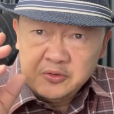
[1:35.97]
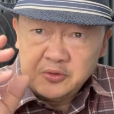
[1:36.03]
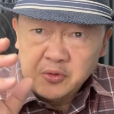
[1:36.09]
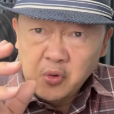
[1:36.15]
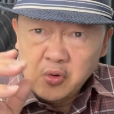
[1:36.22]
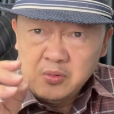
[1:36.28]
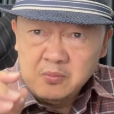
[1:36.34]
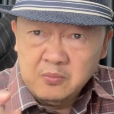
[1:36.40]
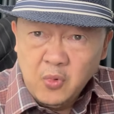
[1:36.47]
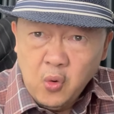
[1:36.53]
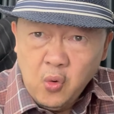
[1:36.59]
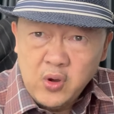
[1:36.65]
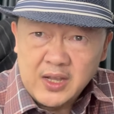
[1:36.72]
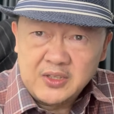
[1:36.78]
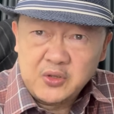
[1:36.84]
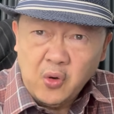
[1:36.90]
สูตรหมู
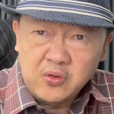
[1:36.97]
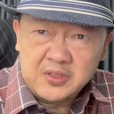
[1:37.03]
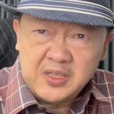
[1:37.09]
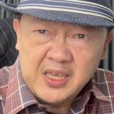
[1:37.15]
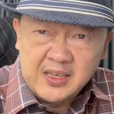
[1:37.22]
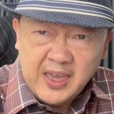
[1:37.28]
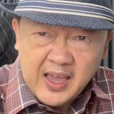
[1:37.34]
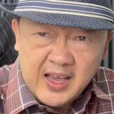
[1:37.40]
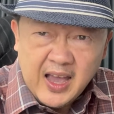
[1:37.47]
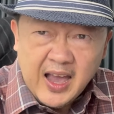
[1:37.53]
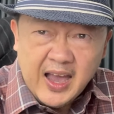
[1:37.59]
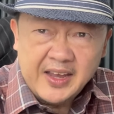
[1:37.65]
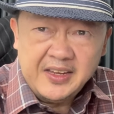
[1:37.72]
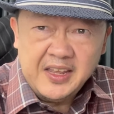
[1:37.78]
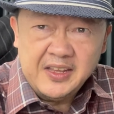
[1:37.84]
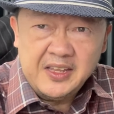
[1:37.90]
กระจกที่แกขา
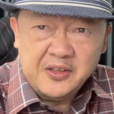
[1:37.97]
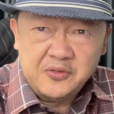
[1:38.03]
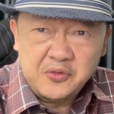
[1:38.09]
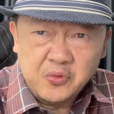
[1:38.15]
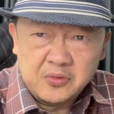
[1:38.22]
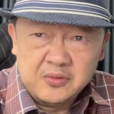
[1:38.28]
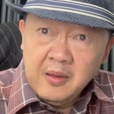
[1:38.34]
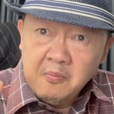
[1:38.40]
ยดีที่สุด